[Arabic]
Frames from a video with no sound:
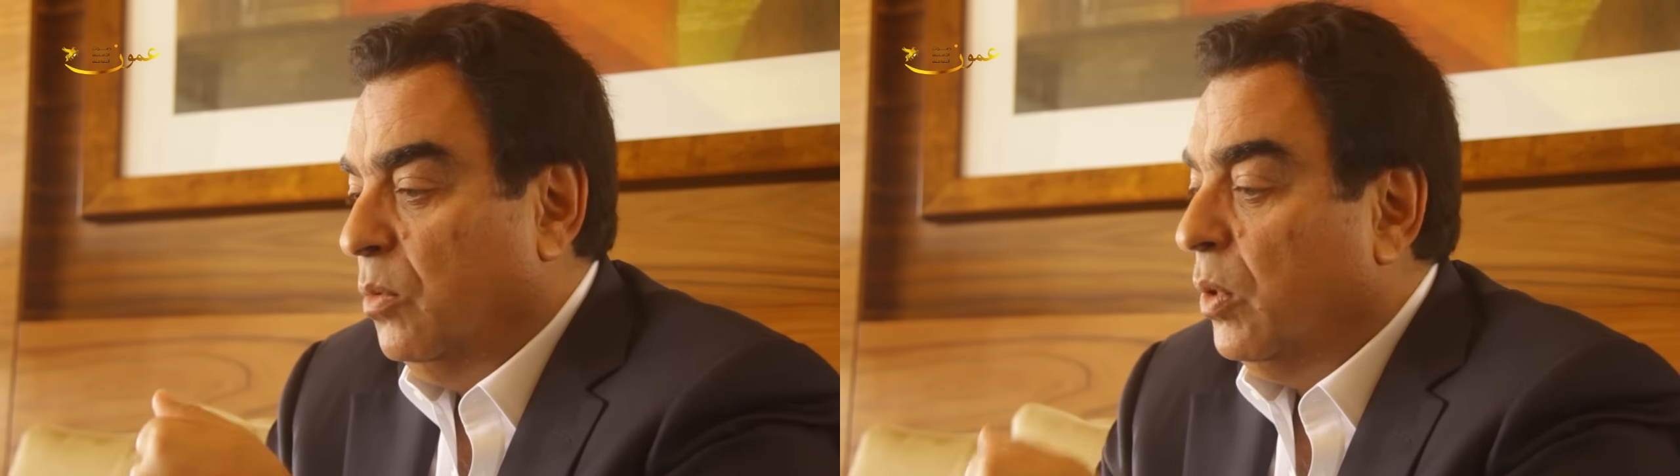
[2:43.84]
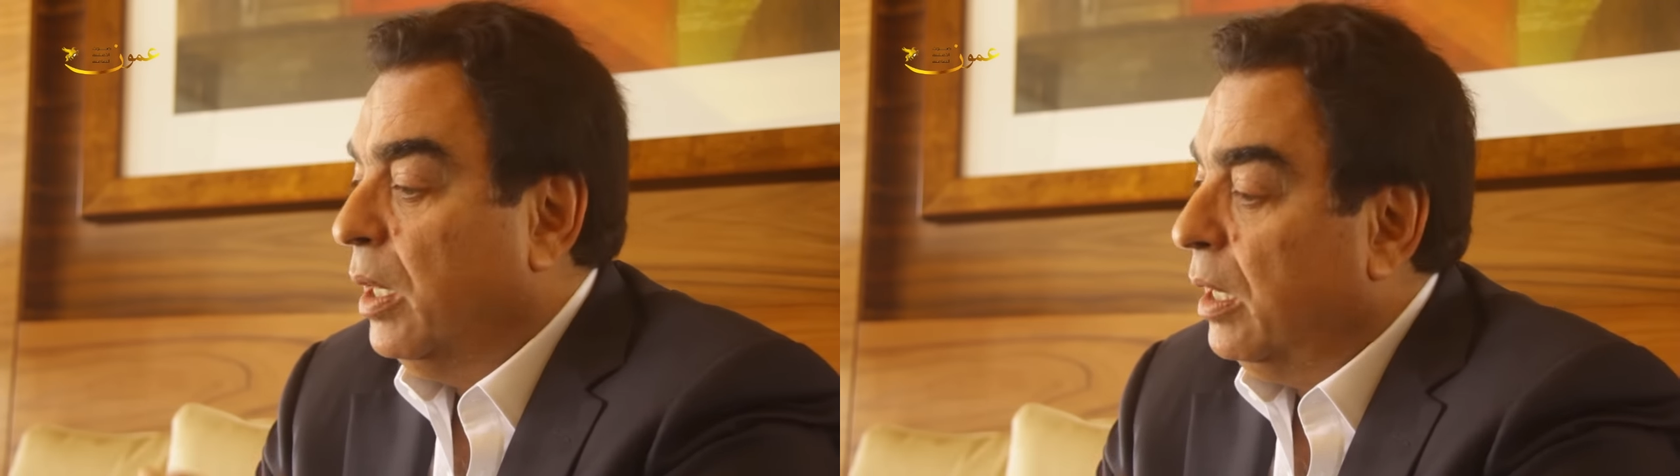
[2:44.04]

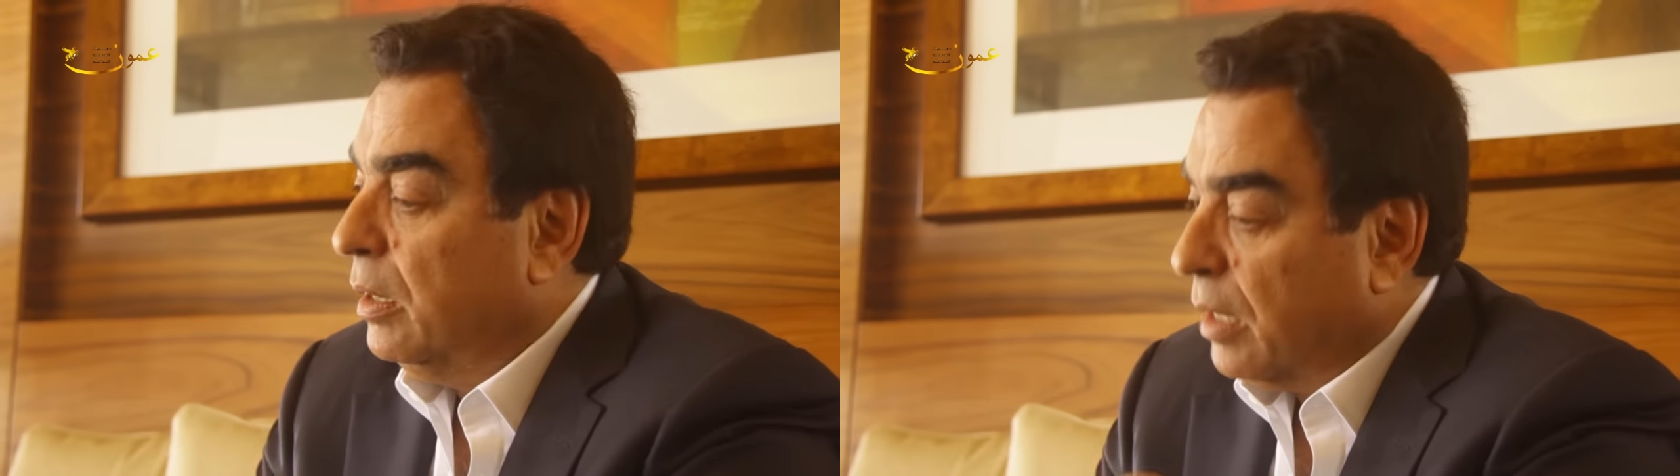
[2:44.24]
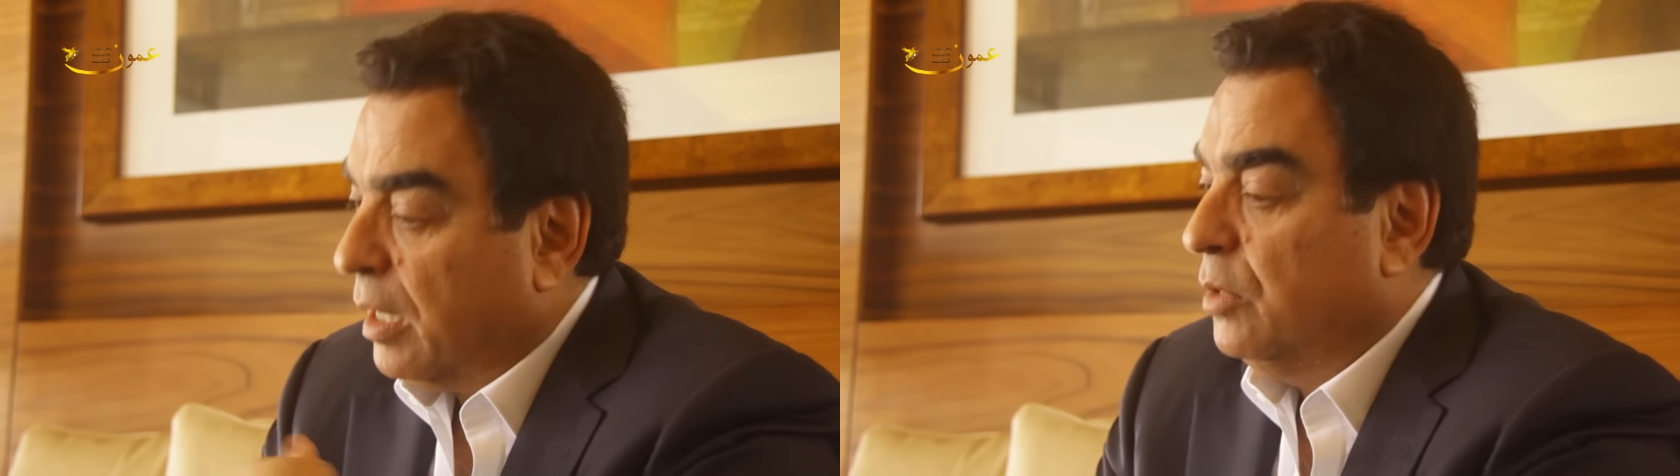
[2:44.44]

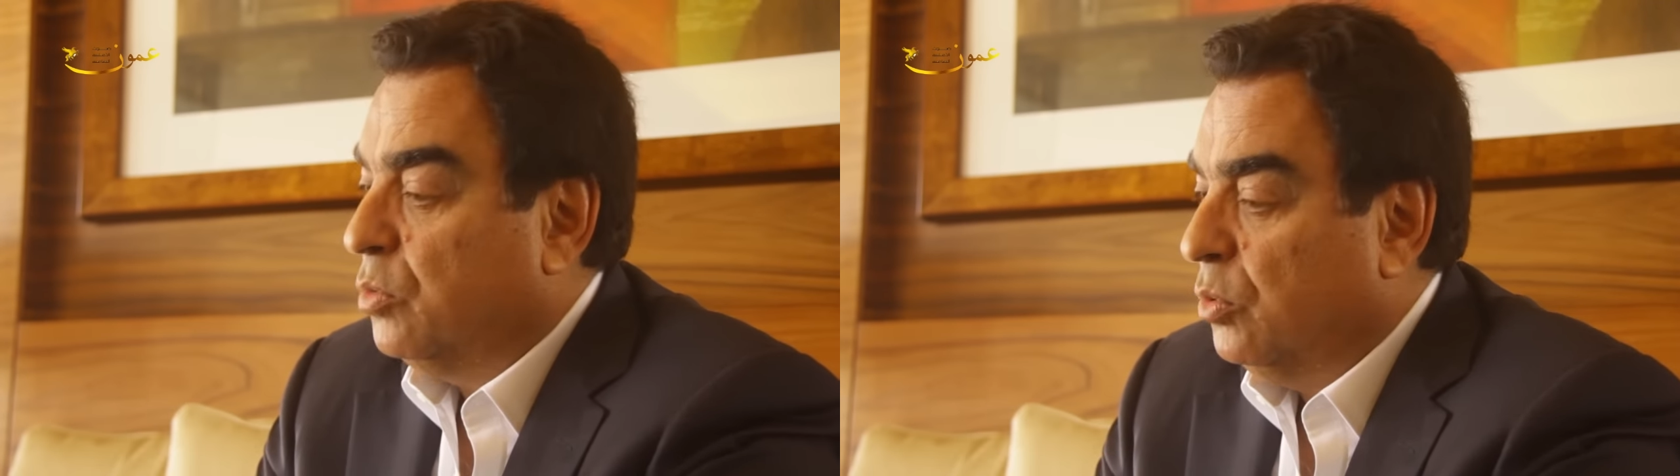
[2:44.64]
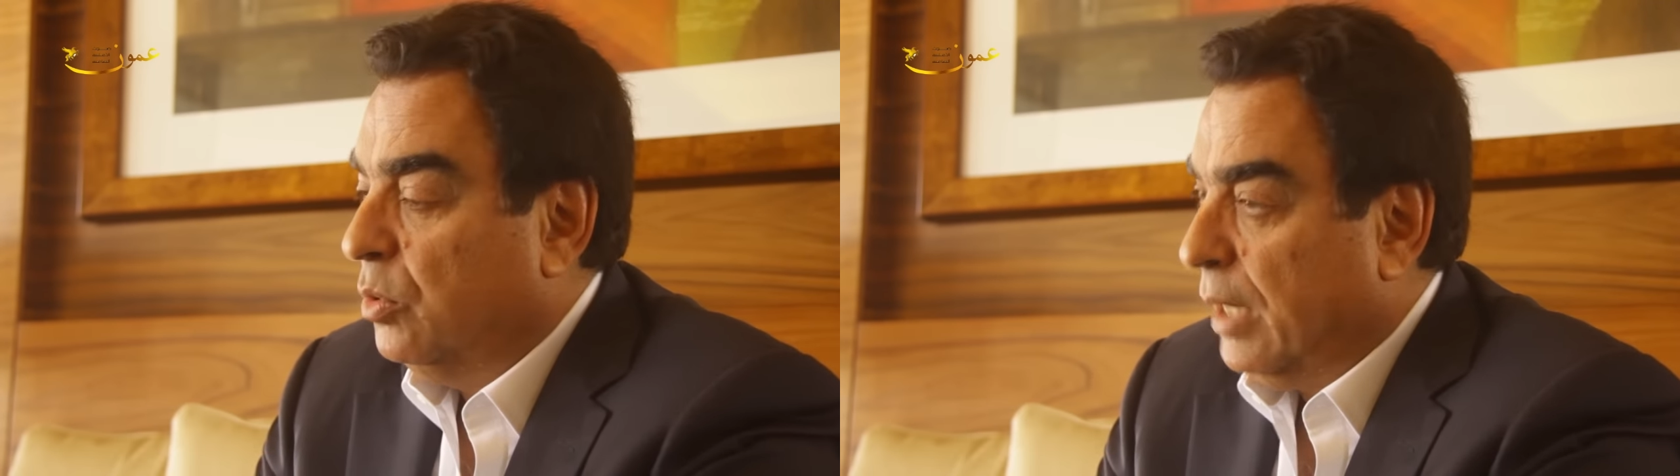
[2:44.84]

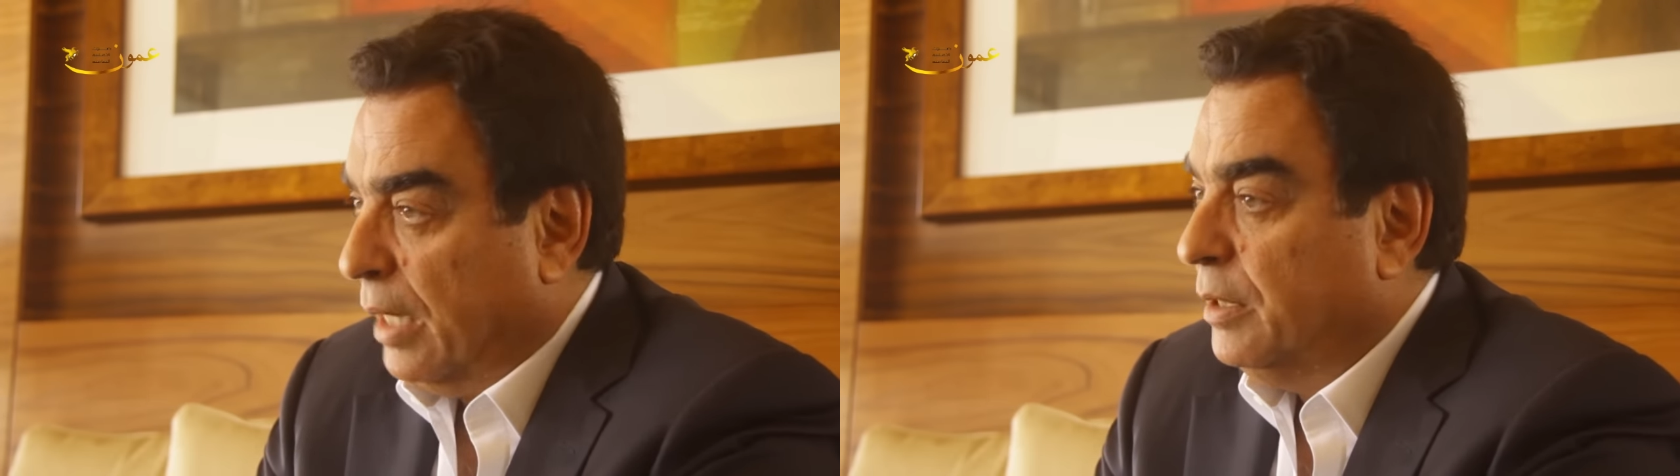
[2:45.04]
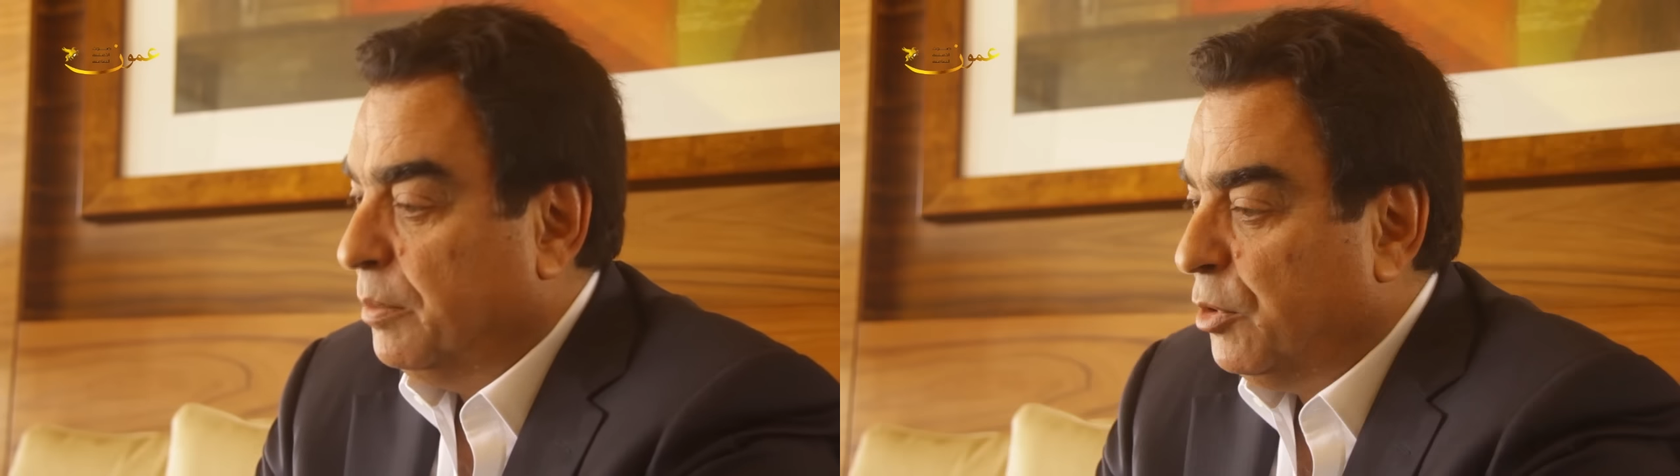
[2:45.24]
والتقيت
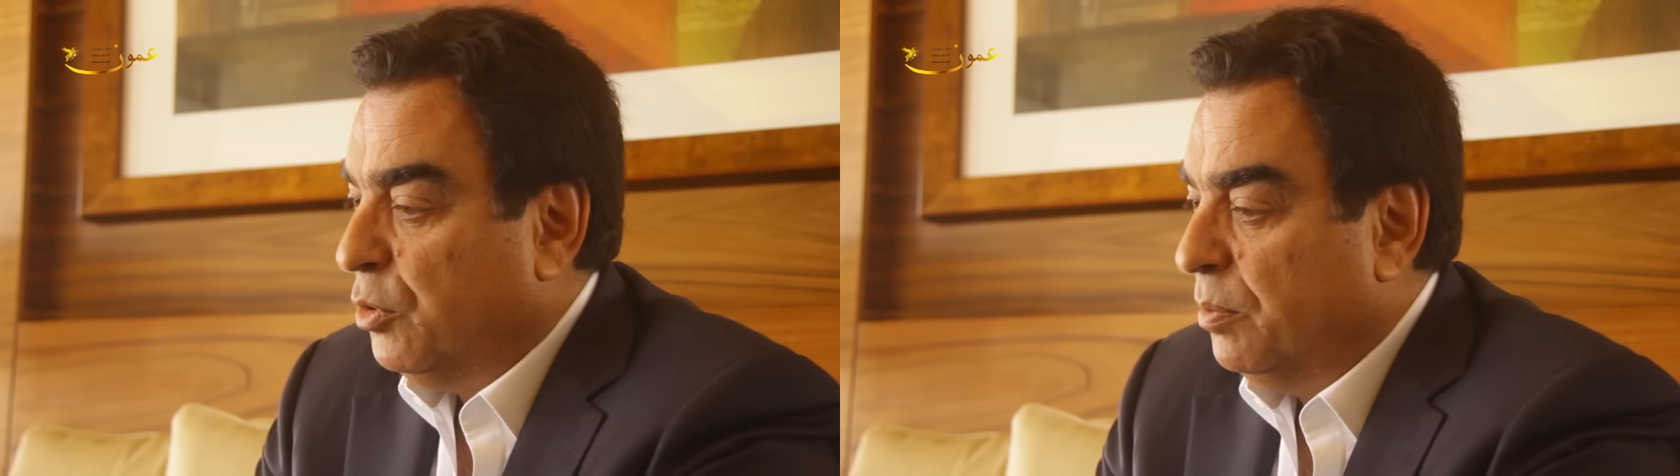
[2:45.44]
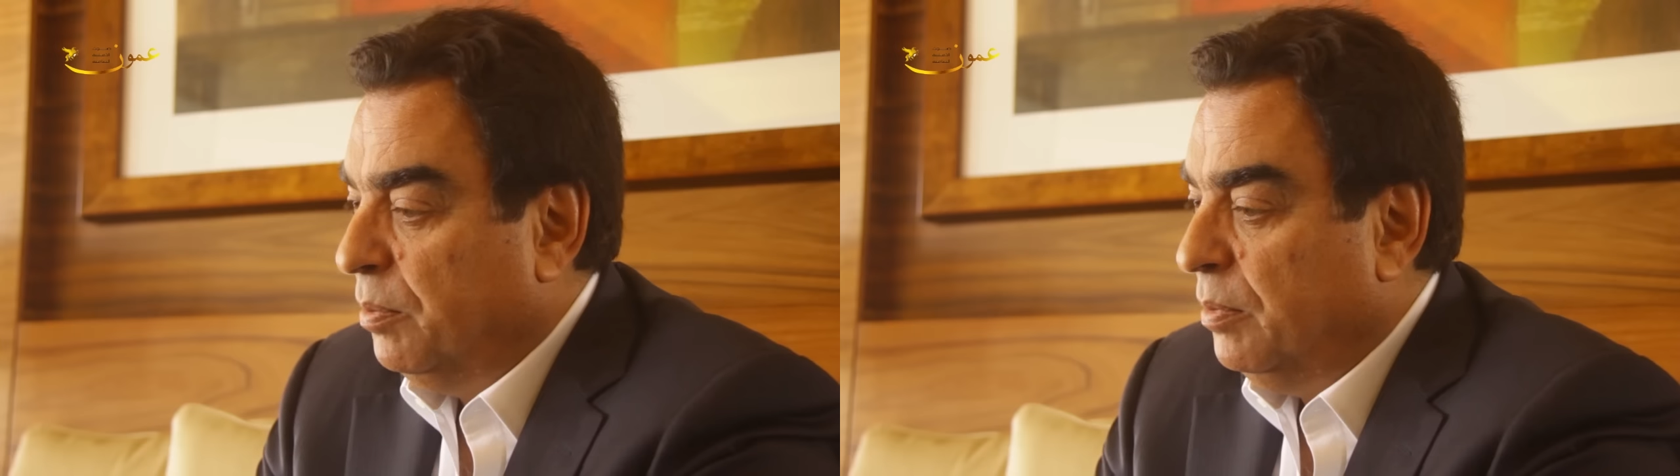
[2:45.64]
العديد
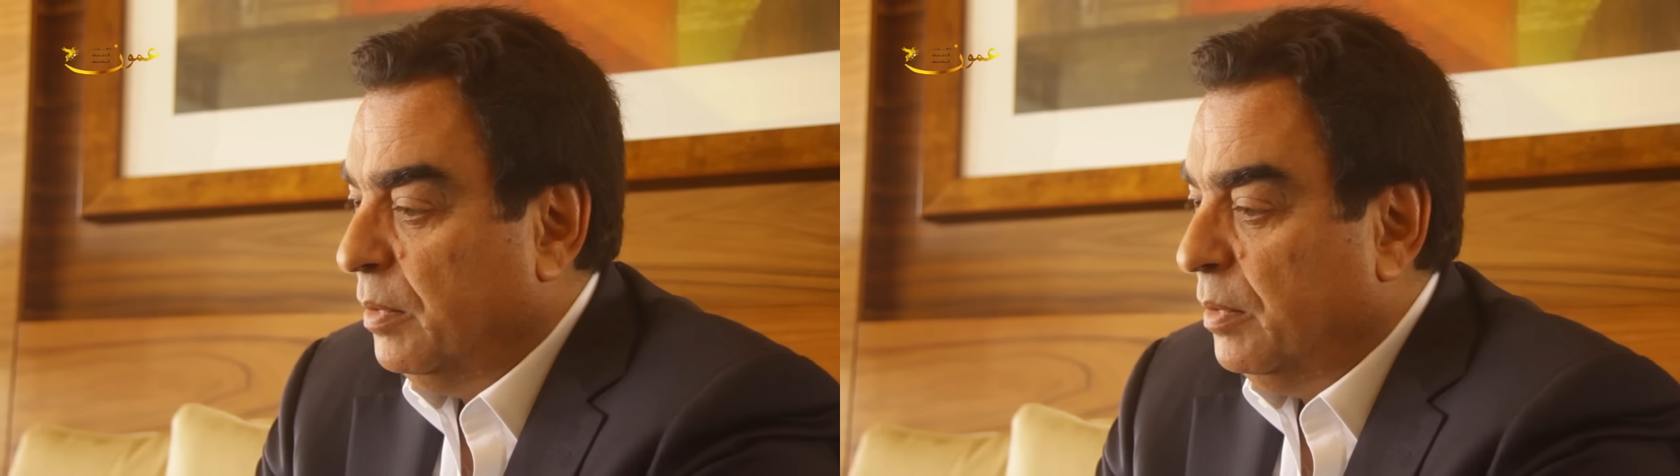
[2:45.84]
منهم